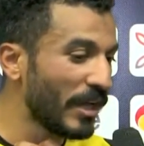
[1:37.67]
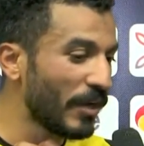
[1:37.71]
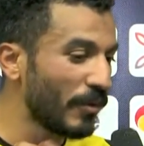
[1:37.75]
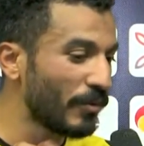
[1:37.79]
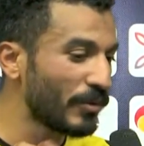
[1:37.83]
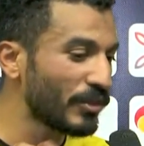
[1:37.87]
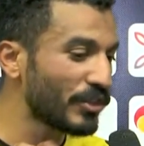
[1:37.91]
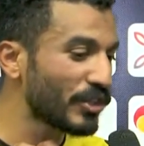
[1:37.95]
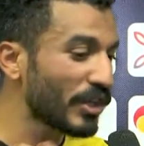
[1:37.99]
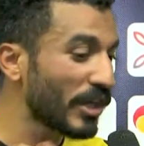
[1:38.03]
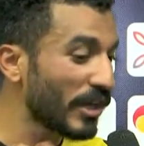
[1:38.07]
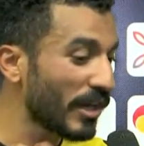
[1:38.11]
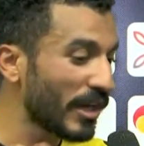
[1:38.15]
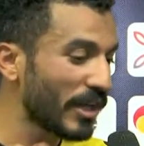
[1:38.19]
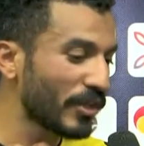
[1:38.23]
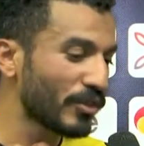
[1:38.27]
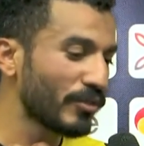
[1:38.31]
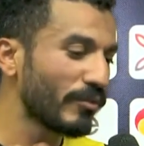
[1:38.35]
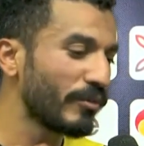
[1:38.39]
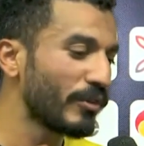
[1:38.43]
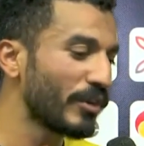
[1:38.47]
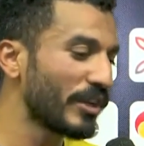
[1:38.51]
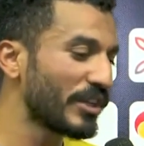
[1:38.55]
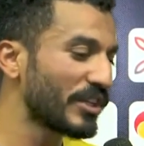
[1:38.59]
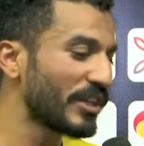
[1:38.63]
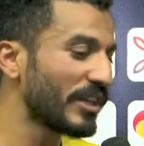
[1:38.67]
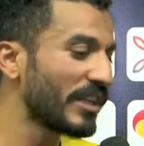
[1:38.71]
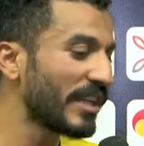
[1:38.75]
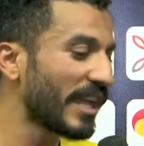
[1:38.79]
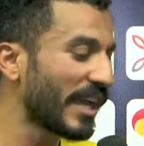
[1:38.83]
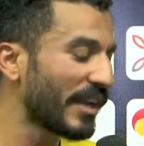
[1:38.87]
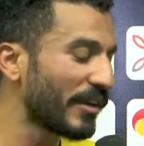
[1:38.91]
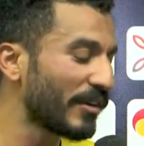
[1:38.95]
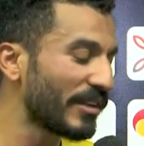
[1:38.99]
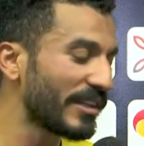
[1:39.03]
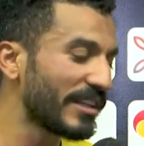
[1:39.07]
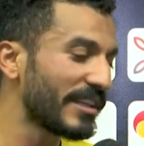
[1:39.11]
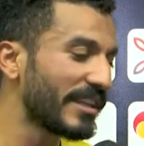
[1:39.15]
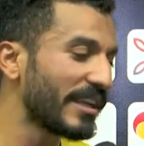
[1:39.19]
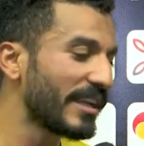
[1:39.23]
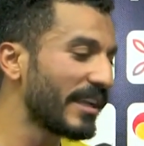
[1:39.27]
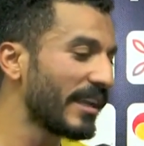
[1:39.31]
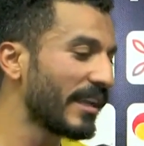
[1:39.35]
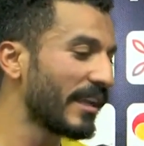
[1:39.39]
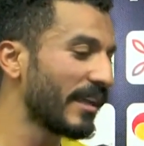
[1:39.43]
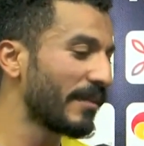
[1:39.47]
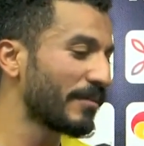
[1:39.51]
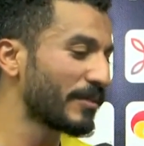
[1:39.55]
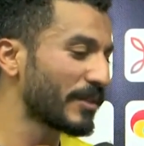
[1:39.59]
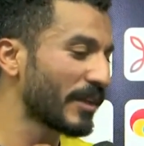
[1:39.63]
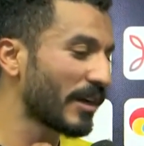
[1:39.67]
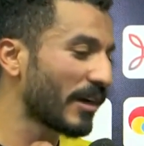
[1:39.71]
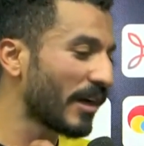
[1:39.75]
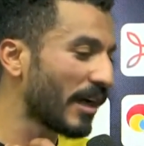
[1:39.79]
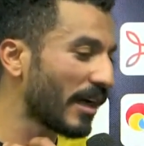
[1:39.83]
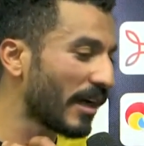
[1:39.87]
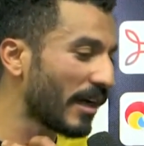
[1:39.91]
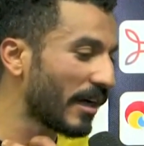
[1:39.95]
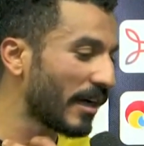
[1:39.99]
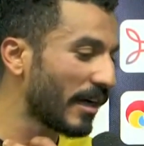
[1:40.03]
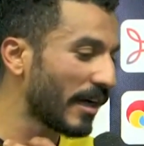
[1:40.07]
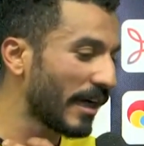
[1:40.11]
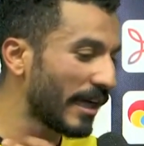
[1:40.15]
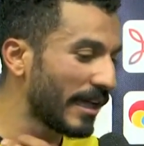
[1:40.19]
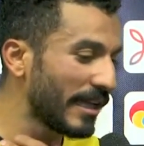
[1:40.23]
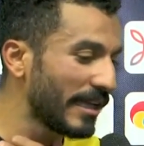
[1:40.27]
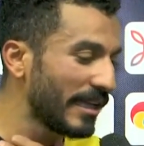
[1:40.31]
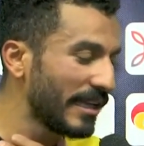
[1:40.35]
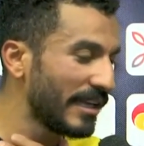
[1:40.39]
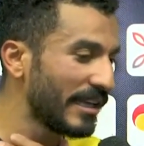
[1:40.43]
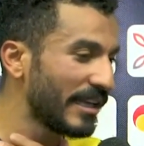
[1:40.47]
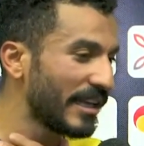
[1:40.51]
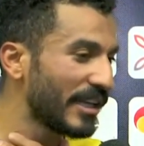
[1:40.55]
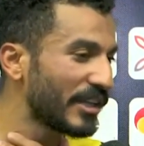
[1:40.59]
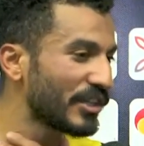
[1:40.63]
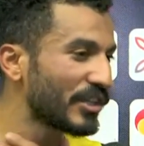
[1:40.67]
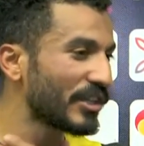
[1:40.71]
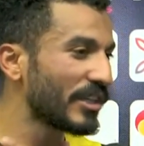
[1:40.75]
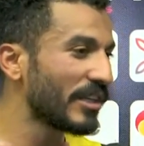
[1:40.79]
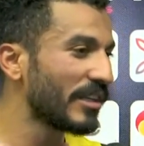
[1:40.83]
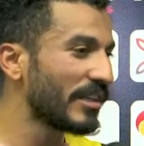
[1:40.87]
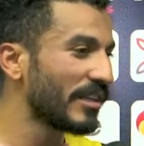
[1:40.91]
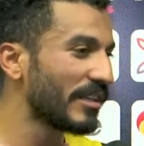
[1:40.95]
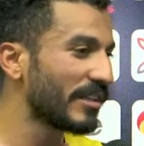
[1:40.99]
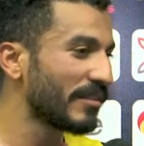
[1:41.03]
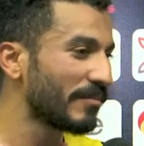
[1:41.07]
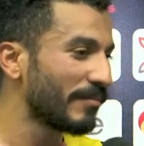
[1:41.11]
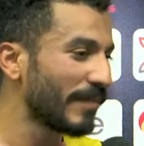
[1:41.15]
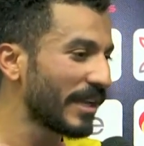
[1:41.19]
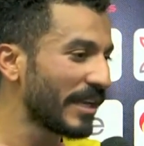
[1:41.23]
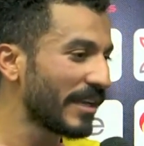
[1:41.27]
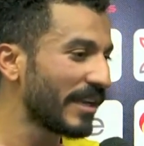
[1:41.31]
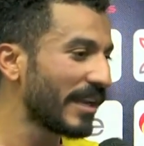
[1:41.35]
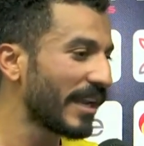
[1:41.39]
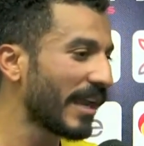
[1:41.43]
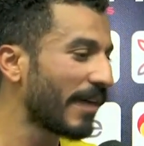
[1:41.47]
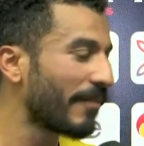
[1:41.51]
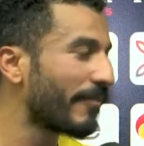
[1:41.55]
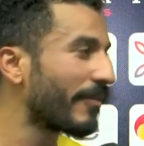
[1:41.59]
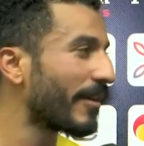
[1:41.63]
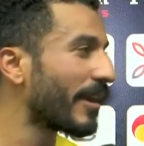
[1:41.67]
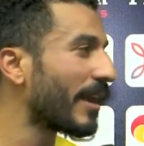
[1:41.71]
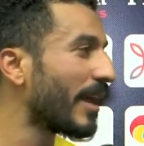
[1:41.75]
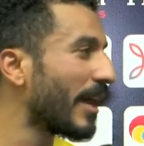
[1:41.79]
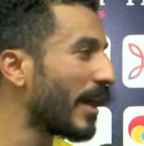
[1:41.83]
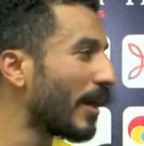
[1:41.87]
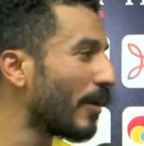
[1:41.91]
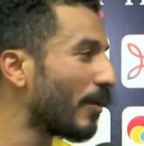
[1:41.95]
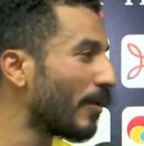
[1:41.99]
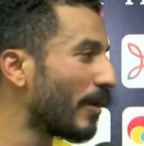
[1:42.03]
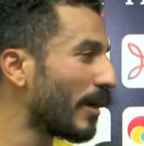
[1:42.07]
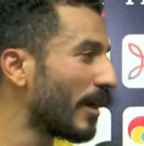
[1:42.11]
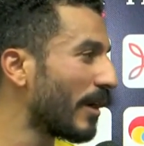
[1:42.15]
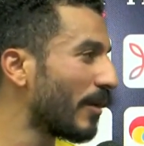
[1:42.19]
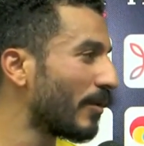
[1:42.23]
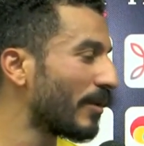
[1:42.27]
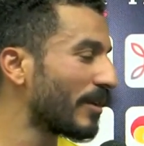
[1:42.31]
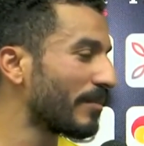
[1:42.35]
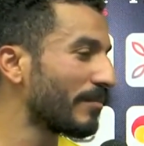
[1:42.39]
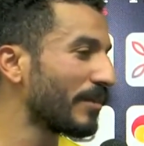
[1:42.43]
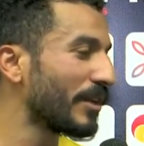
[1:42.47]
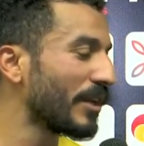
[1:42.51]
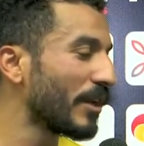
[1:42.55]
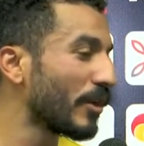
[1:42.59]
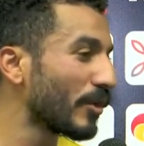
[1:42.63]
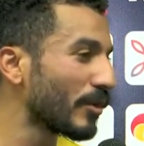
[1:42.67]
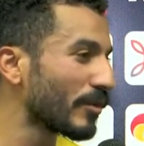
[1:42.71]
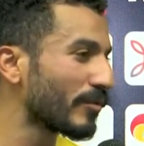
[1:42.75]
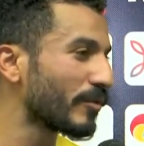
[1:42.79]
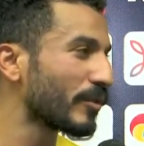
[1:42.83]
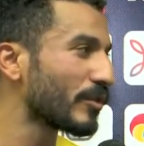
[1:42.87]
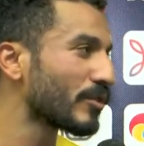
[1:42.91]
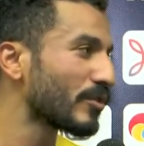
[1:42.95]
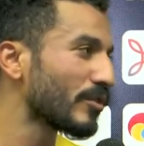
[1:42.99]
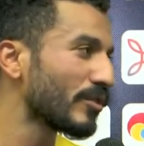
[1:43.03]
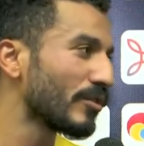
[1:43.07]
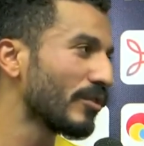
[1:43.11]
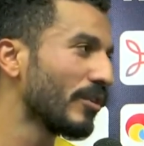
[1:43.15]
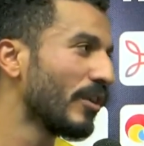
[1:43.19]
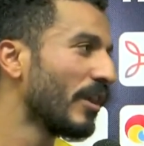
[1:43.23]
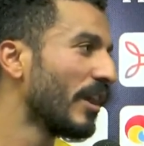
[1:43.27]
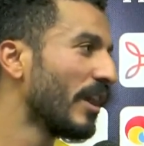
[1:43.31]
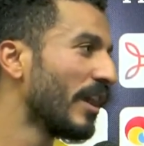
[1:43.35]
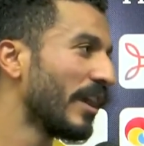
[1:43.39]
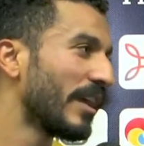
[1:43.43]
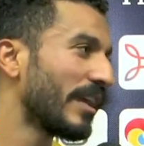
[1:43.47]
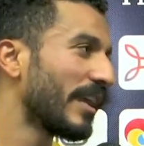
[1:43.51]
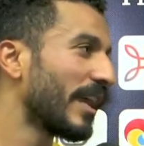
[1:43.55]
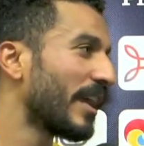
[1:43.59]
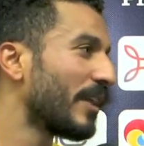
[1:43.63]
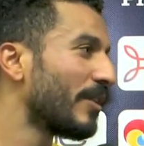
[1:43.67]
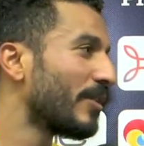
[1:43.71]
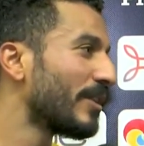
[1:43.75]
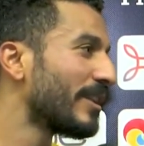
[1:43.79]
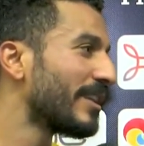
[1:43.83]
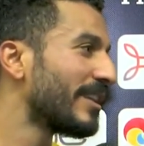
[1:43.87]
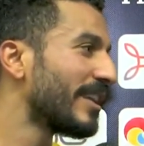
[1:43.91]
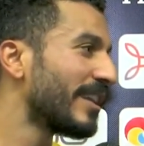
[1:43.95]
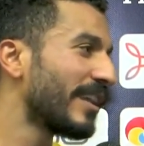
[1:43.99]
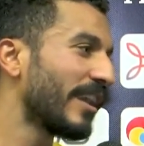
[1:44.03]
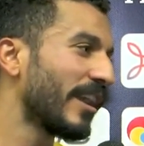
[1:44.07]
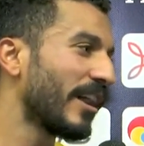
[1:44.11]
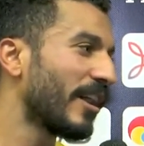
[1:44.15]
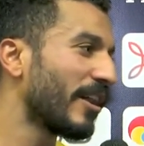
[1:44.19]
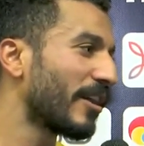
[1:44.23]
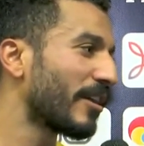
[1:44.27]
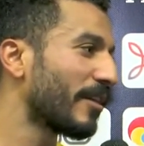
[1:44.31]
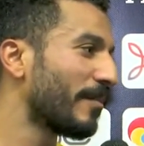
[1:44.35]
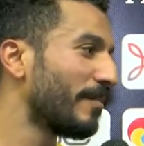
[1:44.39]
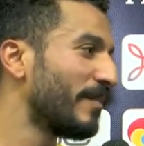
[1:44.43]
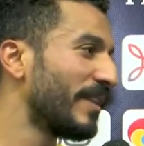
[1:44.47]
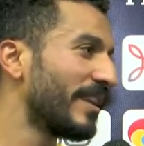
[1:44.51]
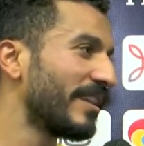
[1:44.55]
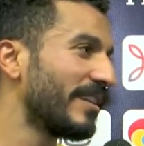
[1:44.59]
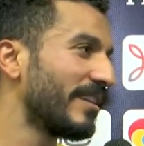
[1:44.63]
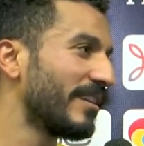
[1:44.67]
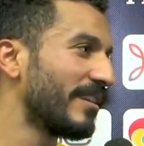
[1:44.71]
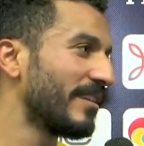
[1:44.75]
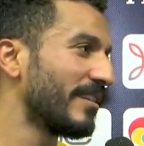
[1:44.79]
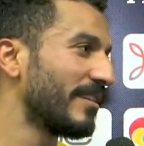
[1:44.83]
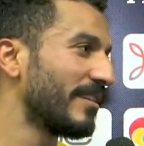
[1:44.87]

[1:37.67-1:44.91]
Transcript: وان شاء الله هتشوفوا ناشئين يعني وادي دجله بصراحه اي ناشئ يتمنى يلعب فريق اول او يتمنى ياخد فرصته يعني وادي دجله اقرب نادي